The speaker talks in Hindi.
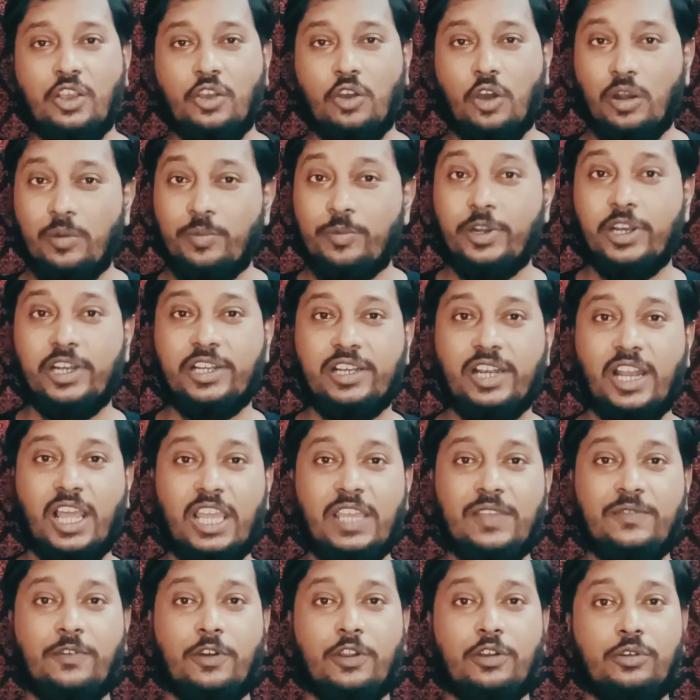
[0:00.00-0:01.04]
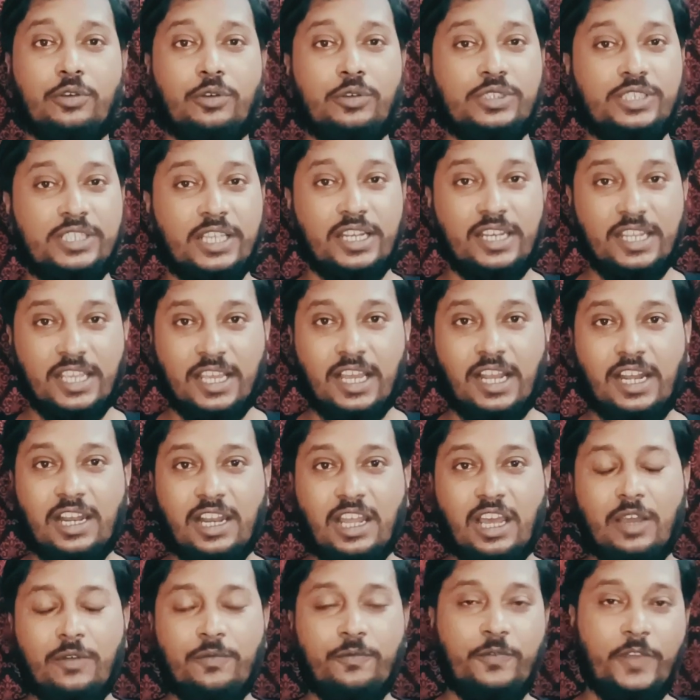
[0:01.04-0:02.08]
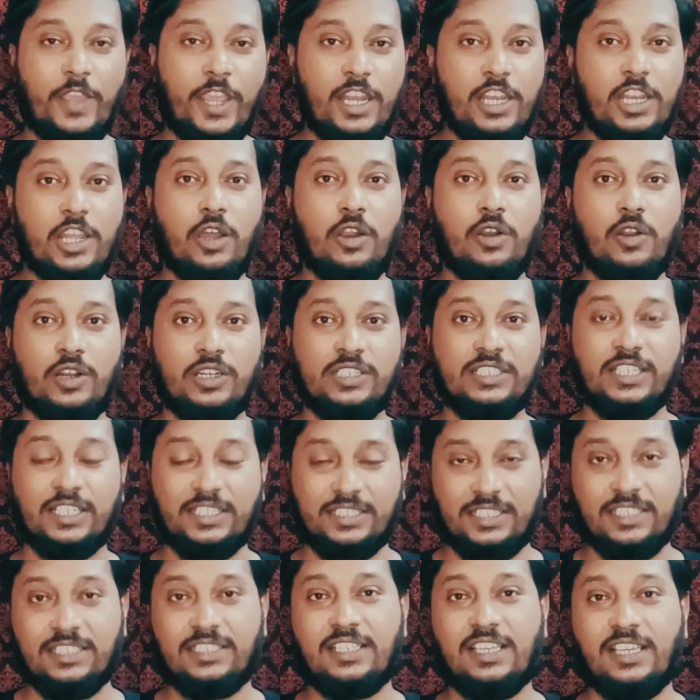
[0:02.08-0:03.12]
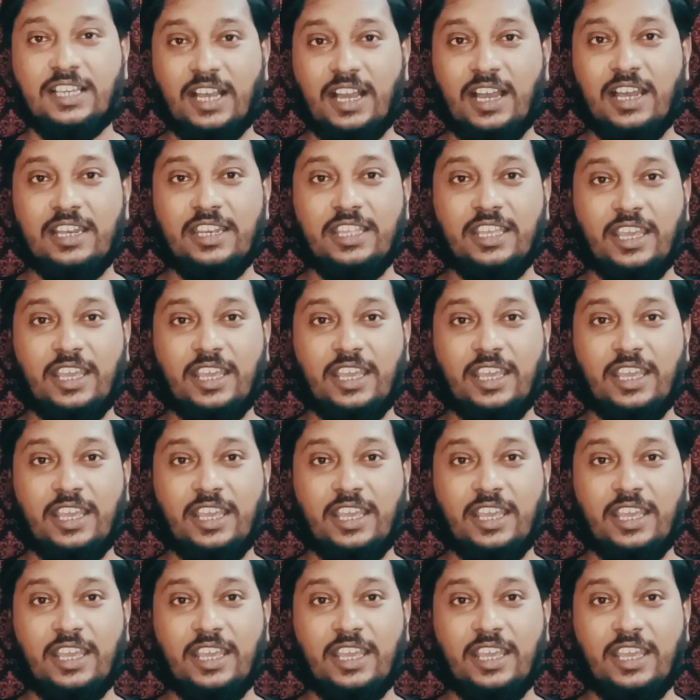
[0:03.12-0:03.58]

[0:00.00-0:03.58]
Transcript: कॉरपोरेट लाइफ और उससे निकलना फेलियर और सक्सेस की कहानी